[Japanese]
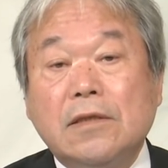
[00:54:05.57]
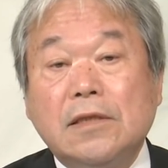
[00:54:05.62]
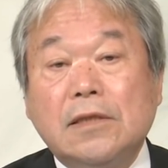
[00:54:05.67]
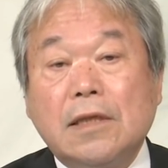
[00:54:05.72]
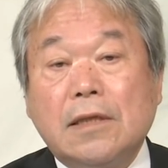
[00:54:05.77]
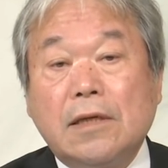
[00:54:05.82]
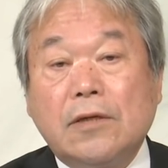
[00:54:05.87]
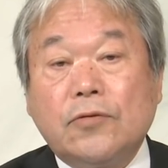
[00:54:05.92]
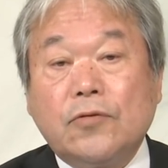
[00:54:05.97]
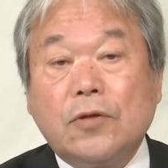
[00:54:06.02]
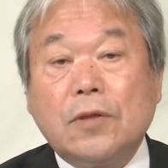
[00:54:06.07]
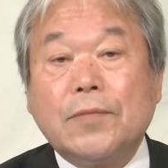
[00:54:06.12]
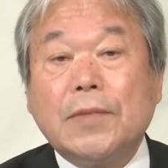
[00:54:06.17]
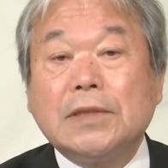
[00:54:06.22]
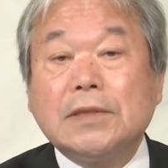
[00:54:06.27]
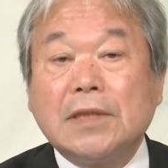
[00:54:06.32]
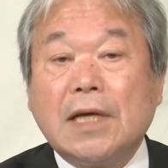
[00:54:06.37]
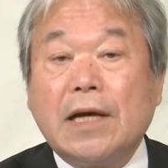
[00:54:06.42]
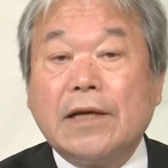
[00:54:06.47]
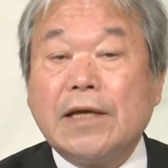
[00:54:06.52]
ただいておりま
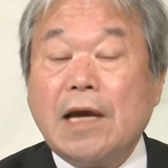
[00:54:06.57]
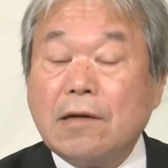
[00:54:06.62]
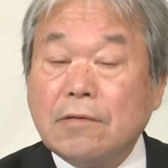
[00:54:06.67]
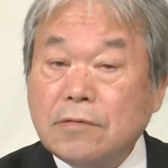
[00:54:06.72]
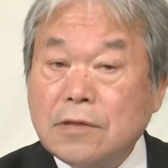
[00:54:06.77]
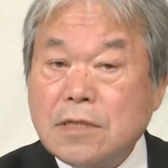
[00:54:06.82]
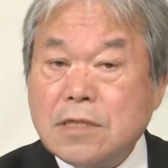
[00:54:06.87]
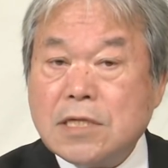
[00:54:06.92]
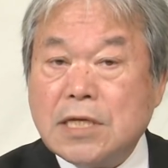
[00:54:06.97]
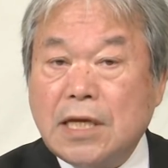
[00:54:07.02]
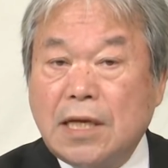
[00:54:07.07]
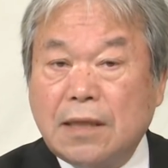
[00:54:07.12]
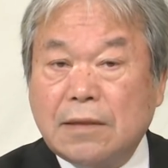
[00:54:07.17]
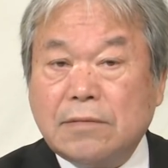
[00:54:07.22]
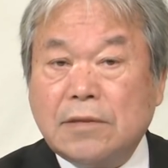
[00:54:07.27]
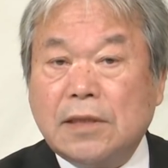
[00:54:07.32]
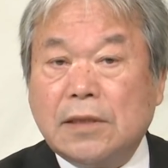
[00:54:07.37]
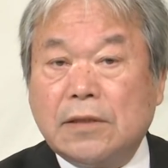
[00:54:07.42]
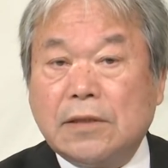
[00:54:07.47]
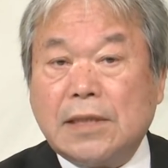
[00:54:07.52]
すが100人
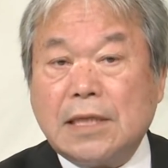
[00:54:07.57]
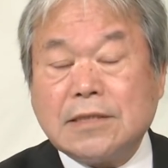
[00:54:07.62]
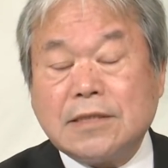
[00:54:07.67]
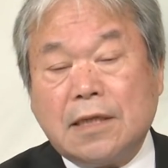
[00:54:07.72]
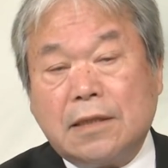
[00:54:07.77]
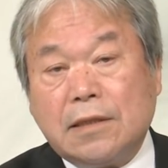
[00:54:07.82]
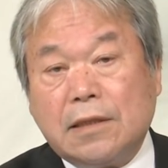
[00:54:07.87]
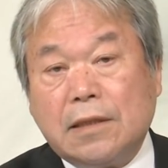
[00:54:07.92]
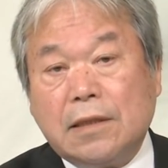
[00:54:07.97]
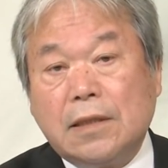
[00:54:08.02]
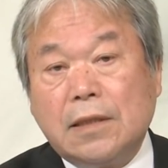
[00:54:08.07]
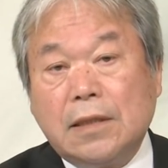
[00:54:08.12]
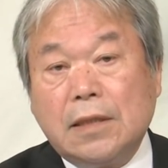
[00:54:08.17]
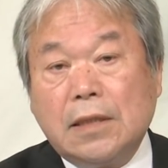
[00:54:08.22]
200人って確かに